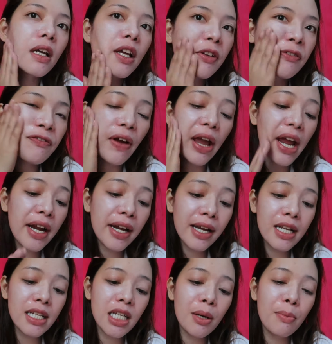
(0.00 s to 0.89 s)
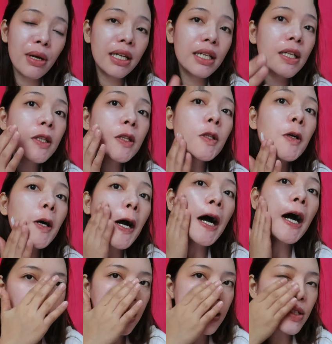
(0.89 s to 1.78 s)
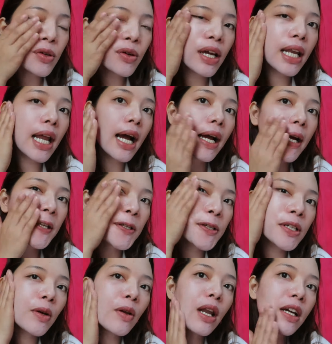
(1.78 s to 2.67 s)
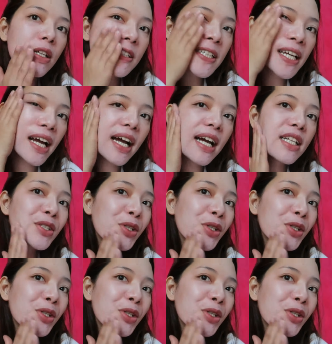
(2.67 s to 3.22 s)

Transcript: In fairness naman dito ha. So, ginaganyan ko lang siya.